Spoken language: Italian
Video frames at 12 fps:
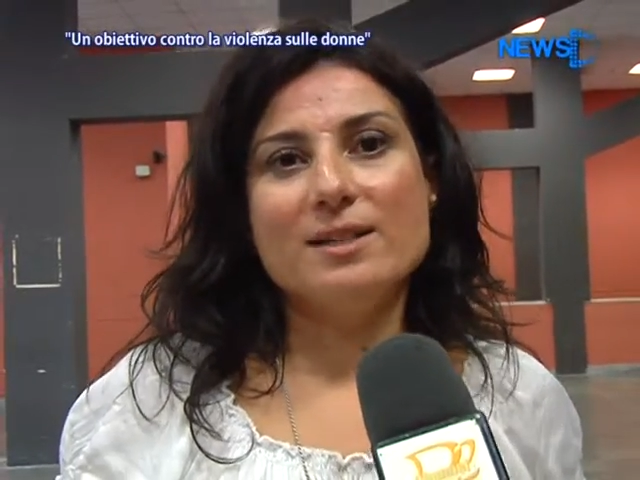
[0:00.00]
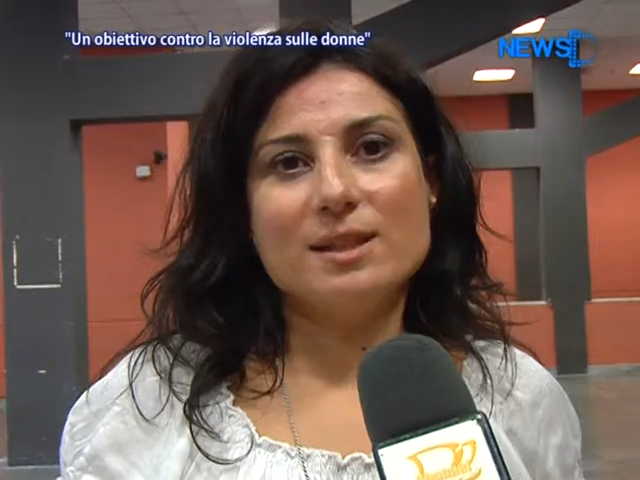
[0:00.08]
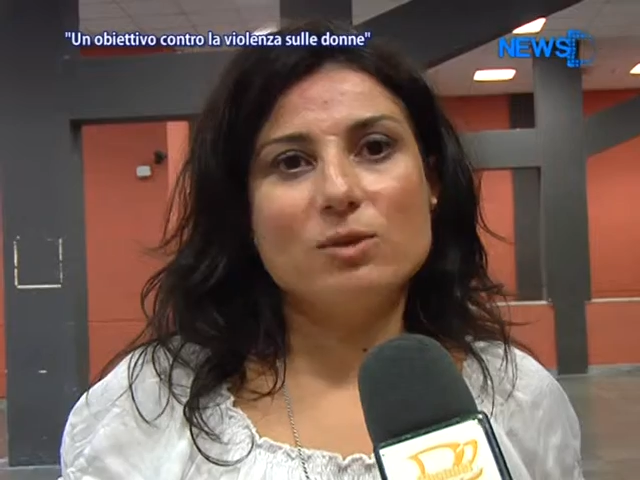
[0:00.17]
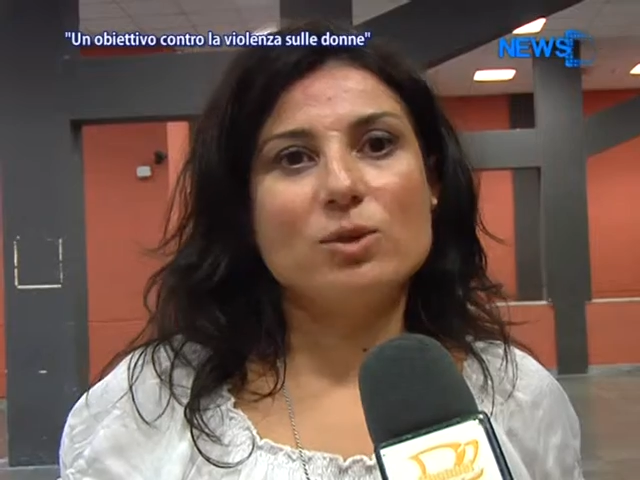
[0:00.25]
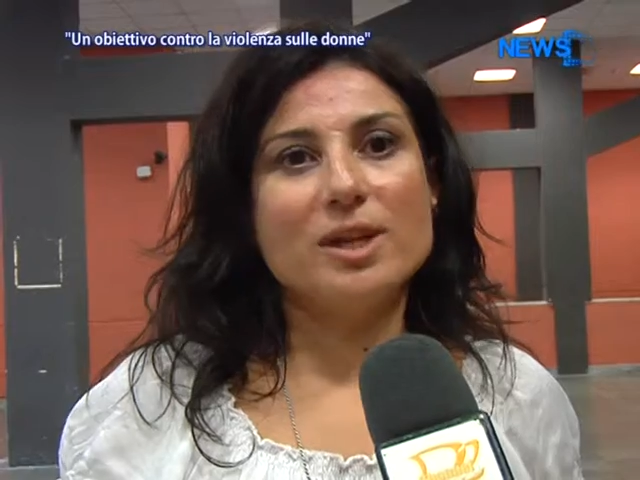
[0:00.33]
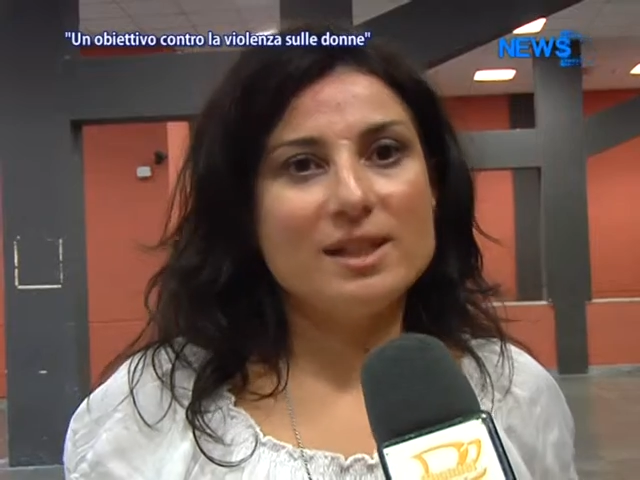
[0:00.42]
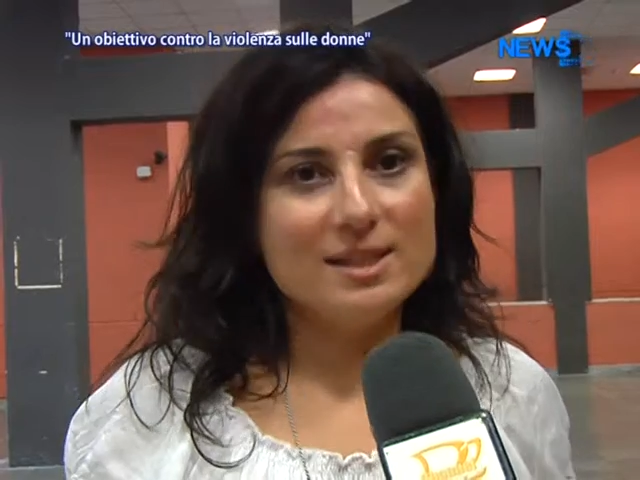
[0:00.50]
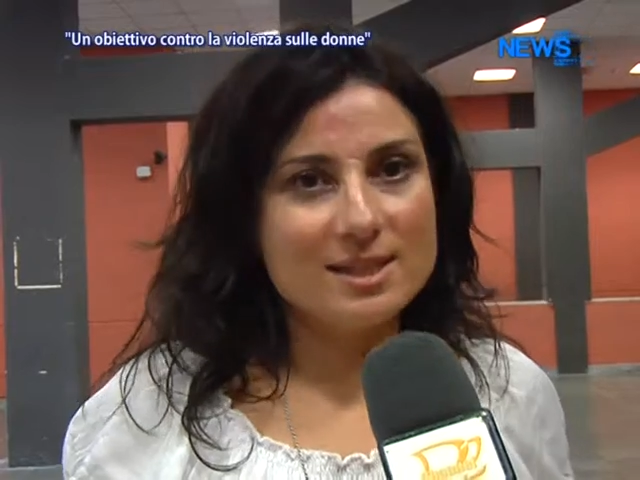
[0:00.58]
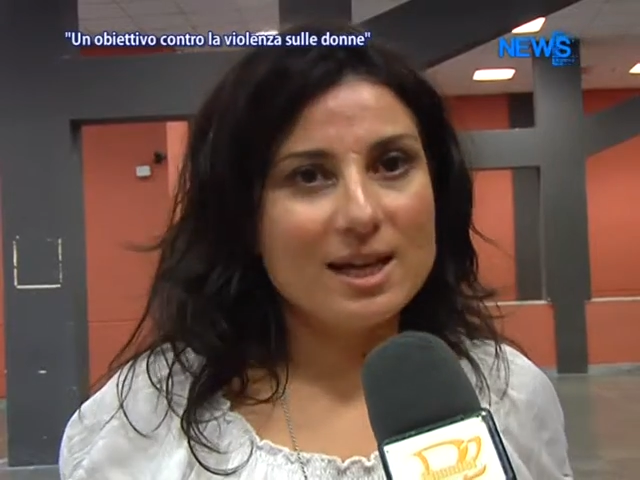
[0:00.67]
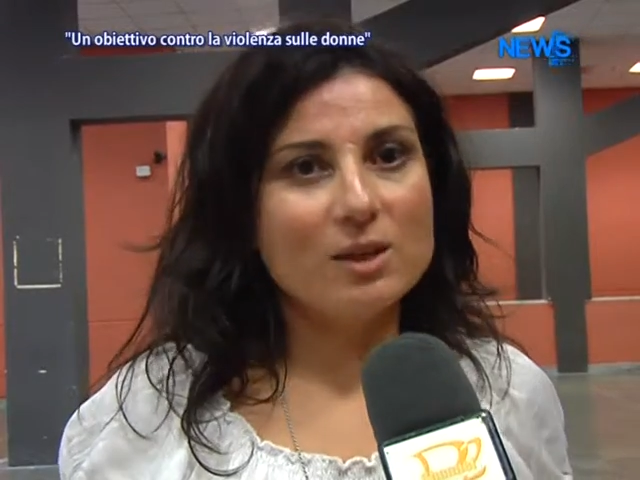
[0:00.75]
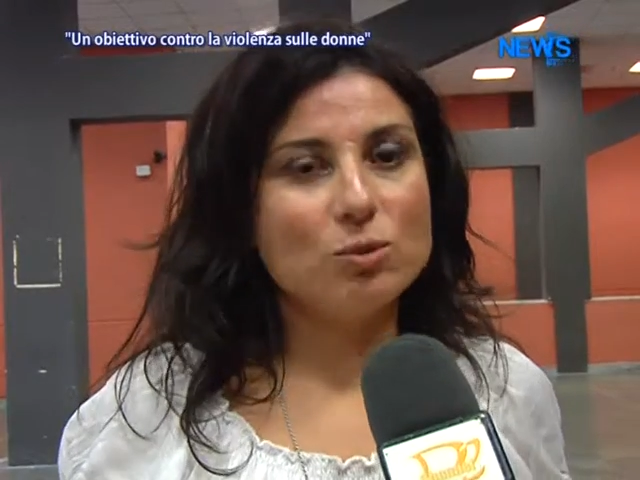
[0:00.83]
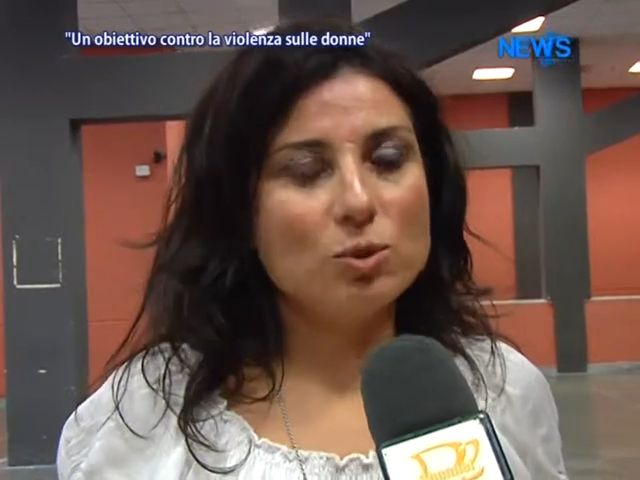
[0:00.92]
è stato
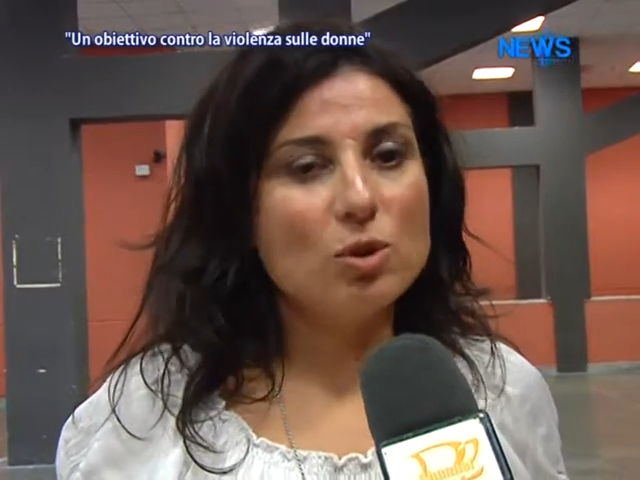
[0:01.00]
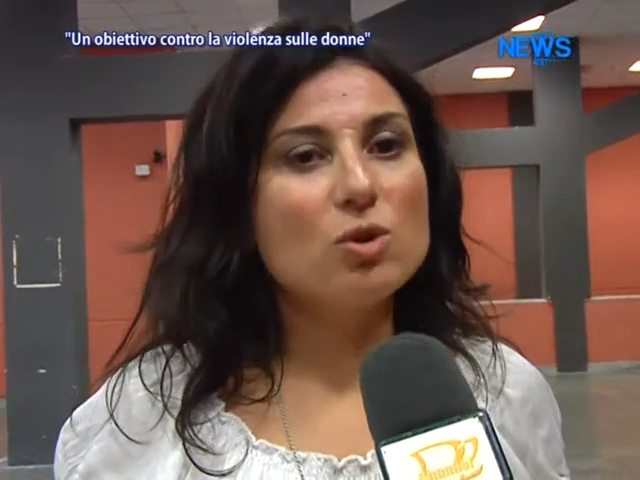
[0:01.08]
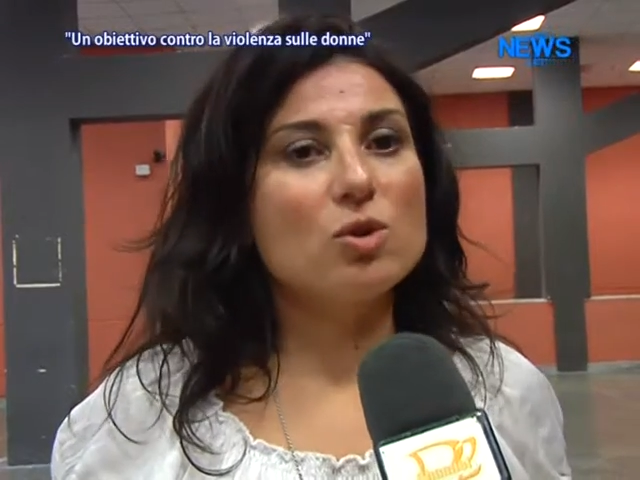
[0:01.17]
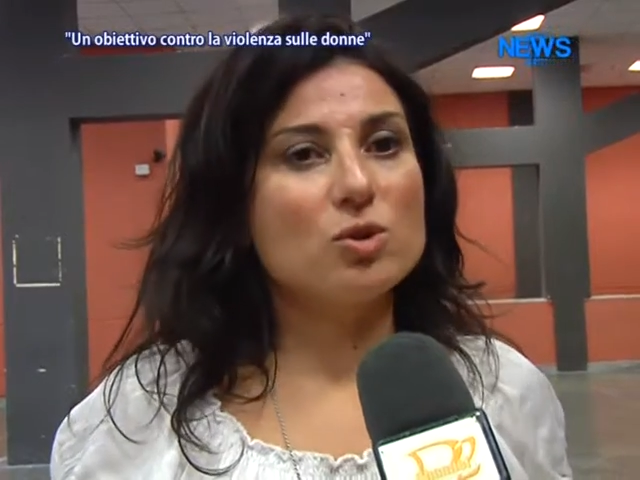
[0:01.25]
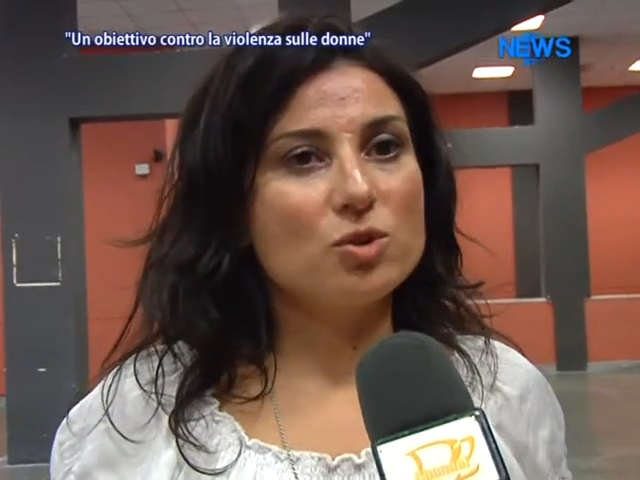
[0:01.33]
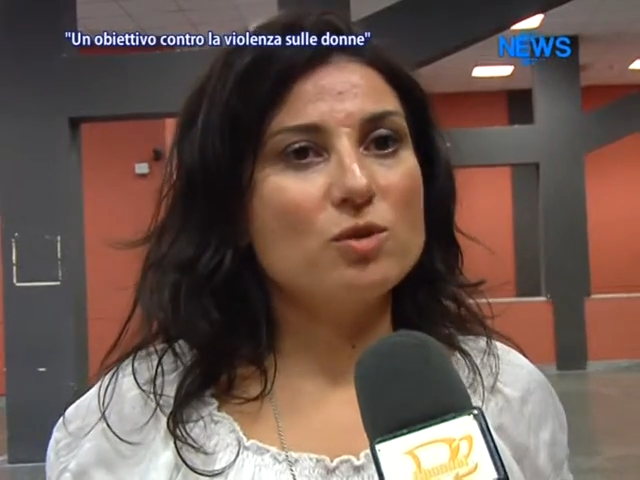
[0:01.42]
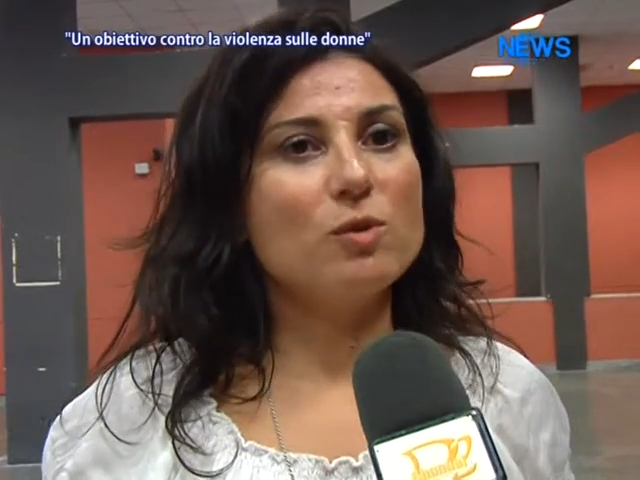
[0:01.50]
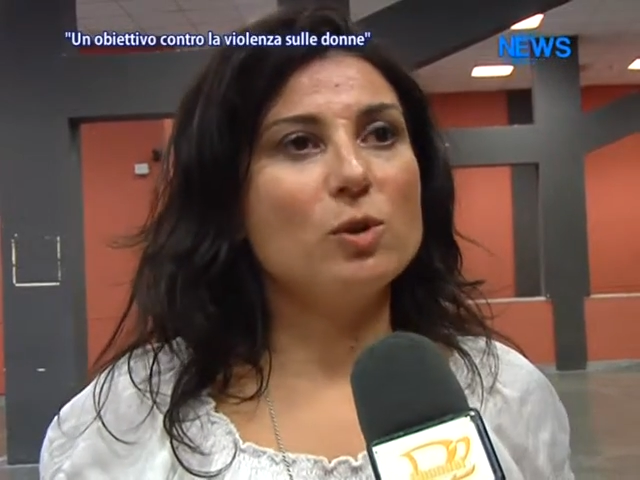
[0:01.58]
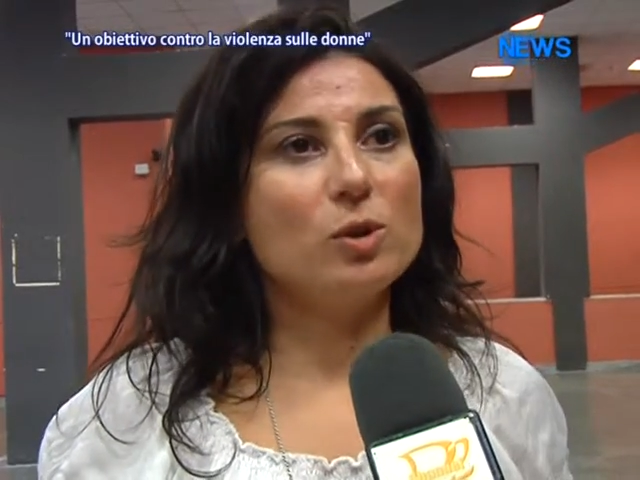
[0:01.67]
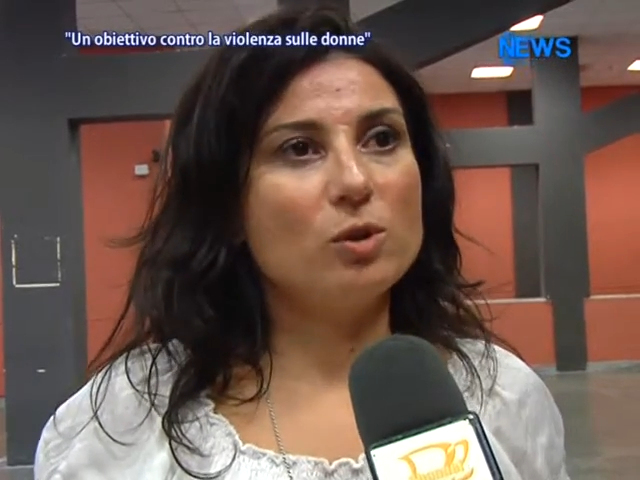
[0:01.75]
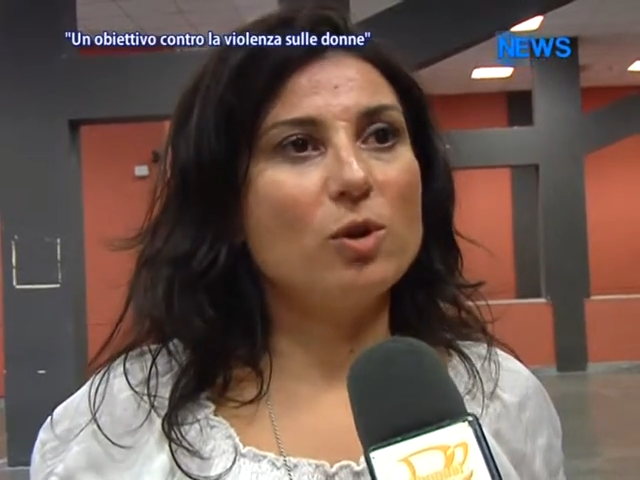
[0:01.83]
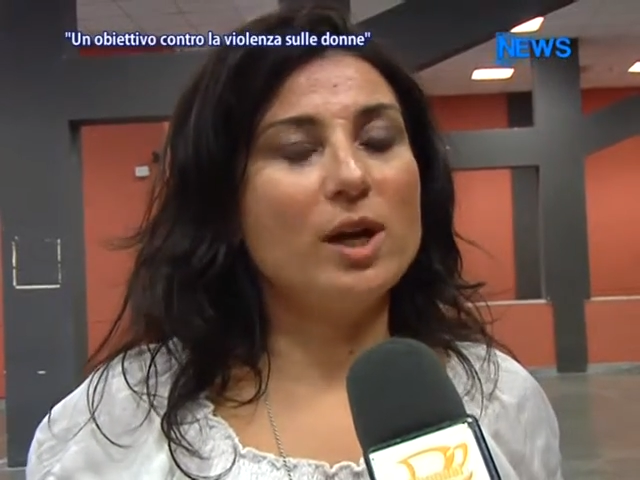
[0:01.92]
realizzato un concorso
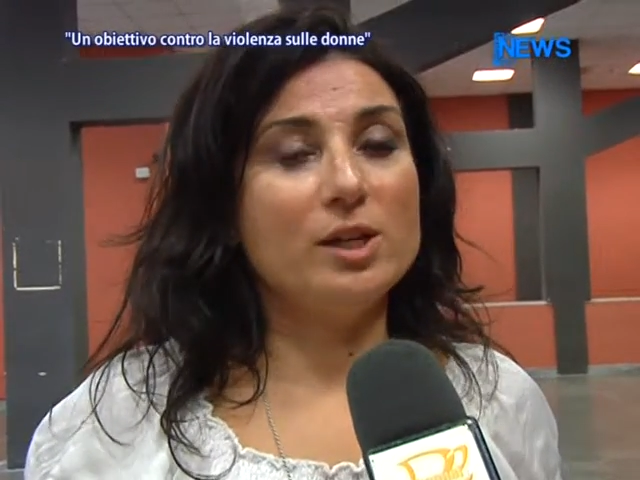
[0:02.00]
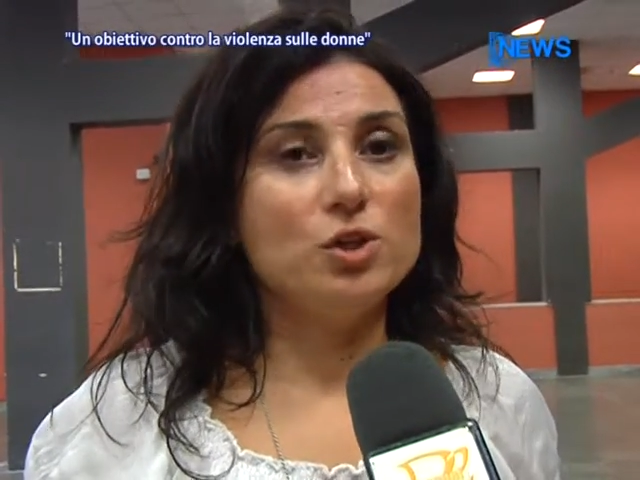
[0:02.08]
rivolto ai